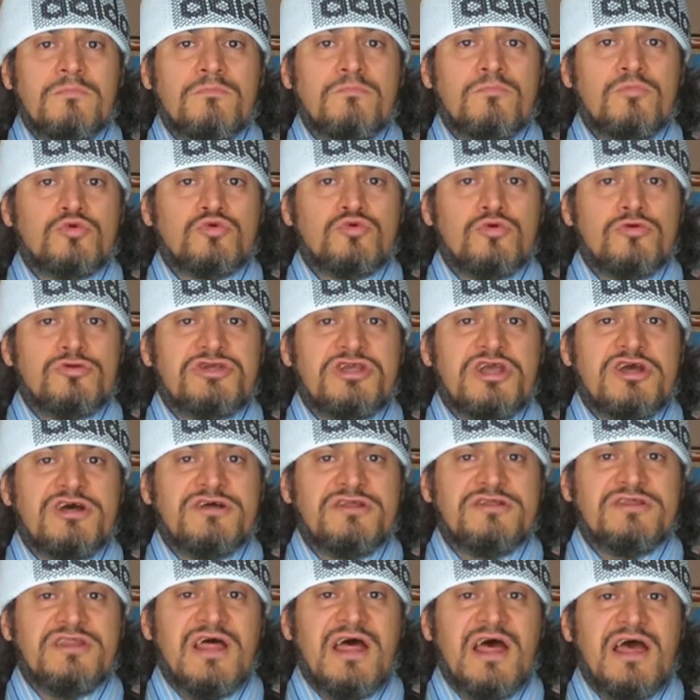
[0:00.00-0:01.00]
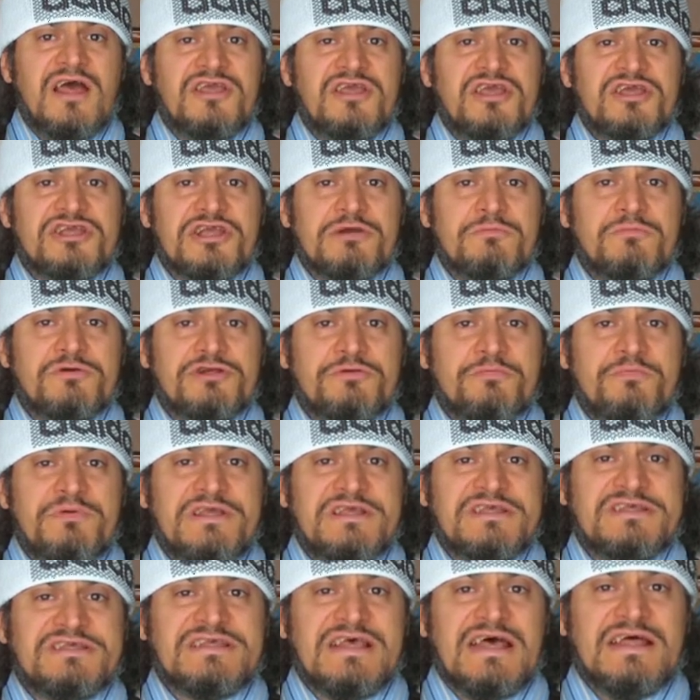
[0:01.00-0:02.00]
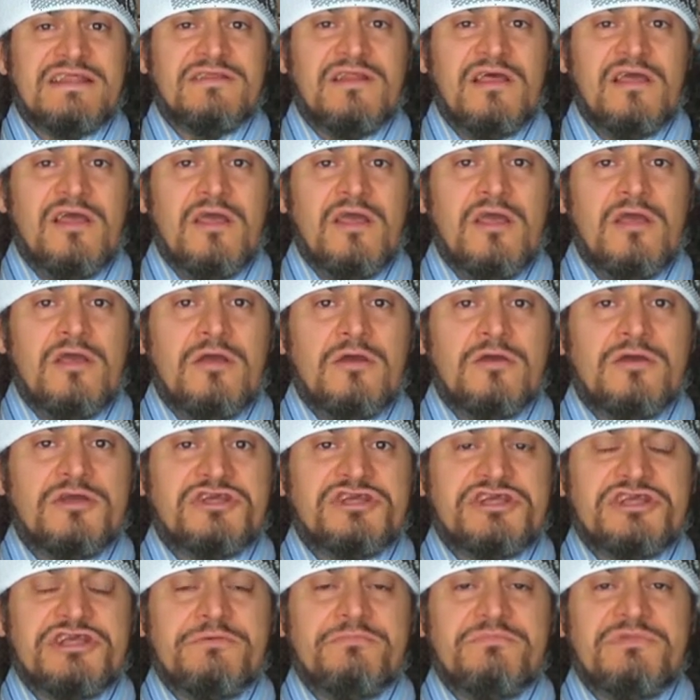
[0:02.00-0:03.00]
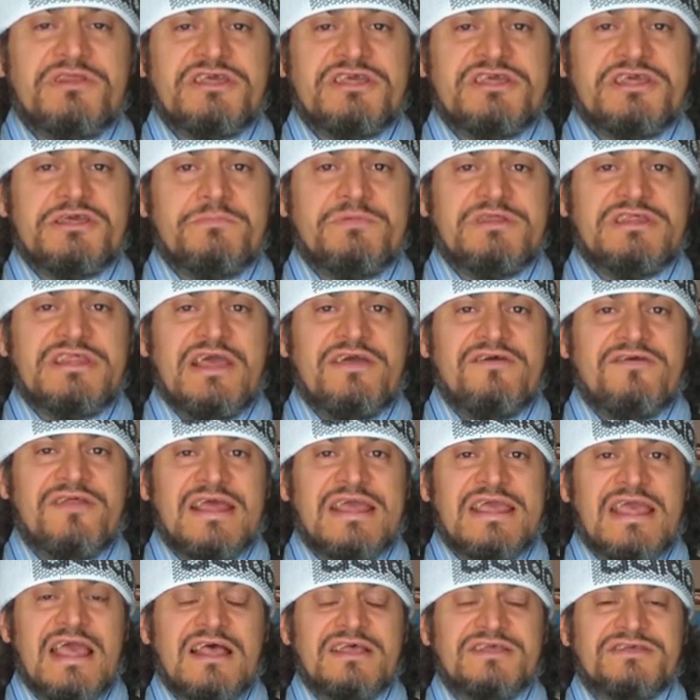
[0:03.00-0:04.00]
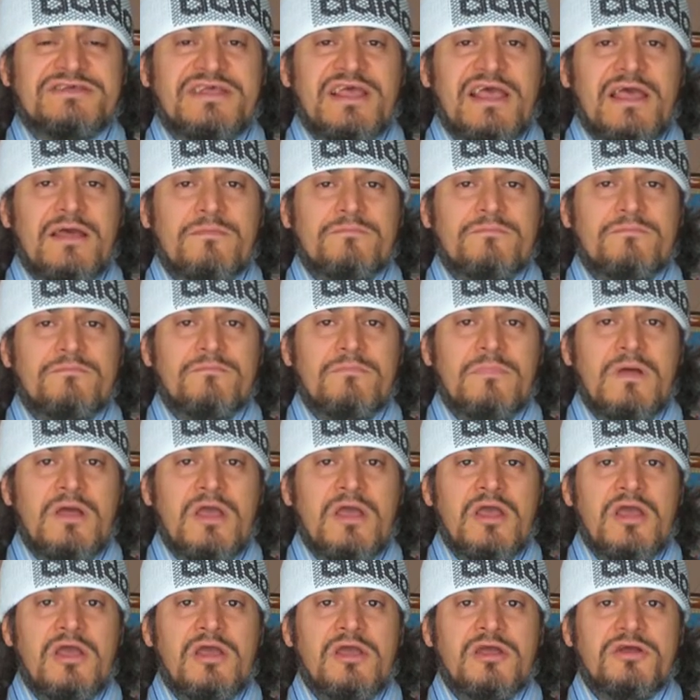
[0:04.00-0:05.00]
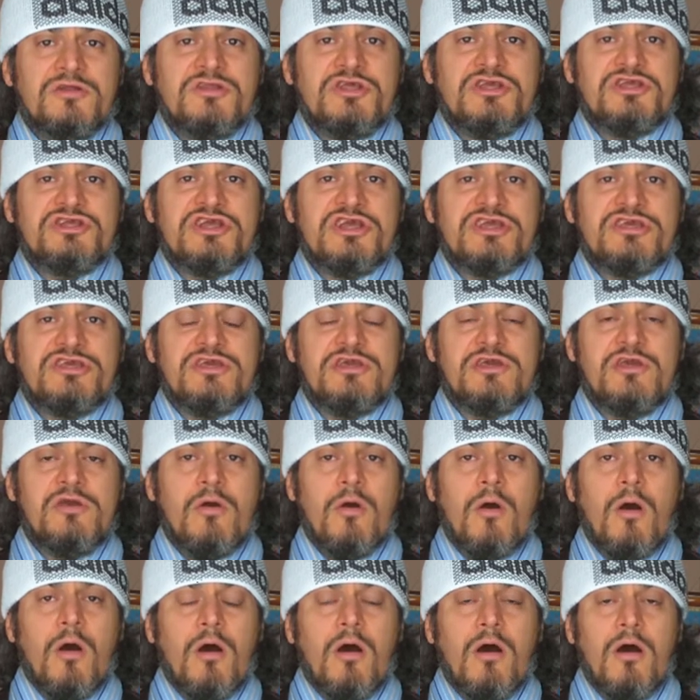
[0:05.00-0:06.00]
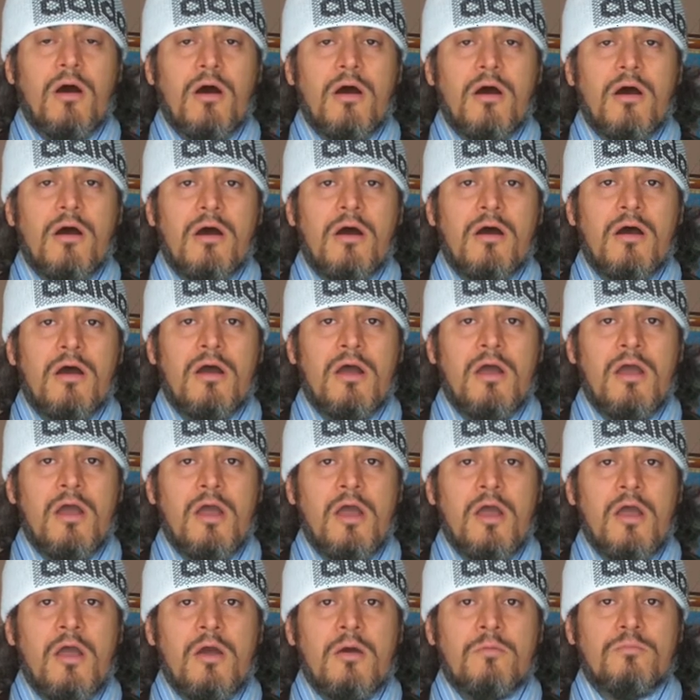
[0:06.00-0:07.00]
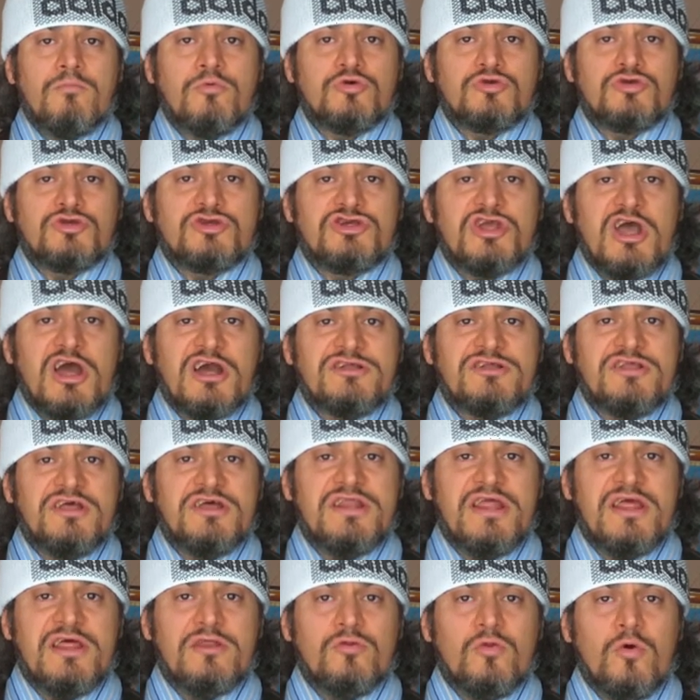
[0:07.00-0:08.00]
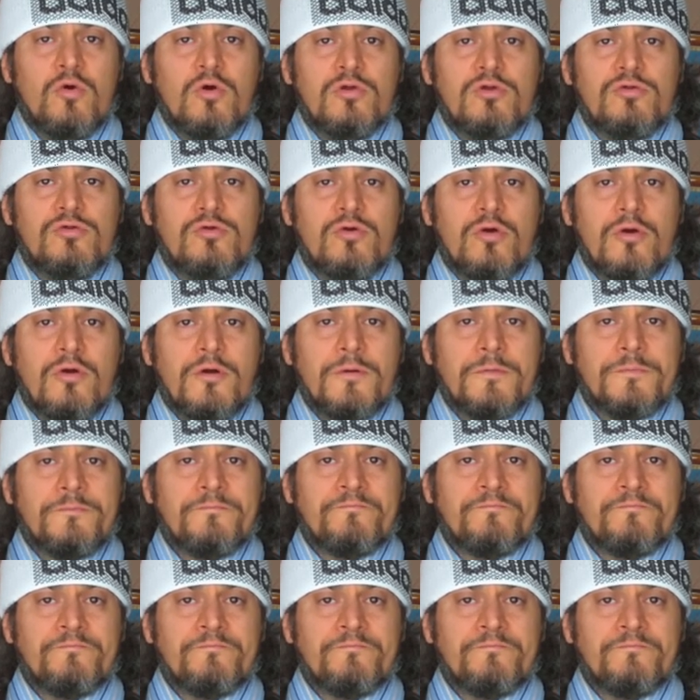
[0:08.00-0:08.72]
Buzul çağında yaşamış bir insan şimdiki bir devre gelse diyecek ki aa bu sıcakta ne? Ne oluyor?